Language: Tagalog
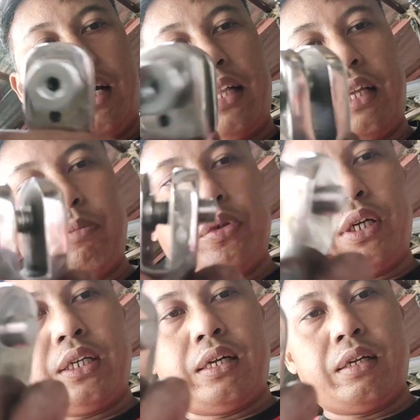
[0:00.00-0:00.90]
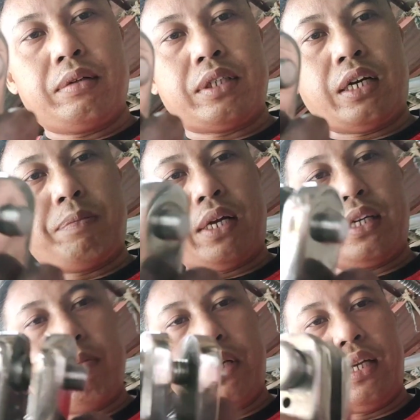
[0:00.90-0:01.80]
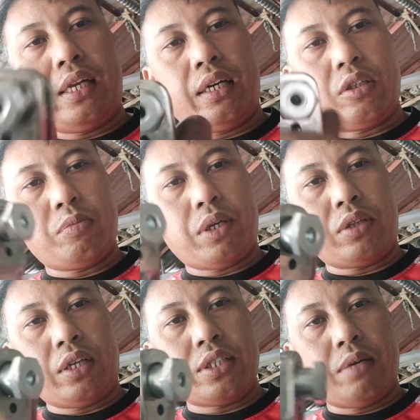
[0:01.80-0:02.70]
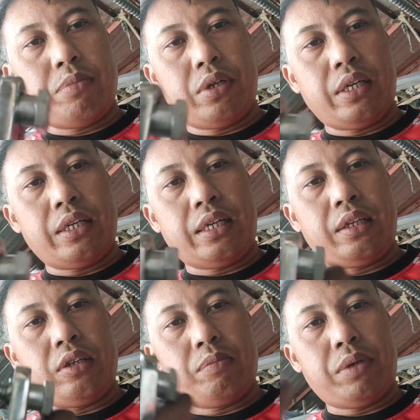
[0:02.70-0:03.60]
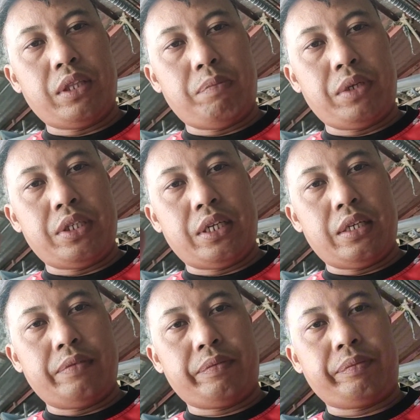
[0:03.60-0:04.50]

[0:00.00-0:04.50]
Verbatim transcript: Anta po yan, yan, eh, no? tsaka plug and play na lang at meron tayong sample, ayan, nakita nyo, pit na pit yan.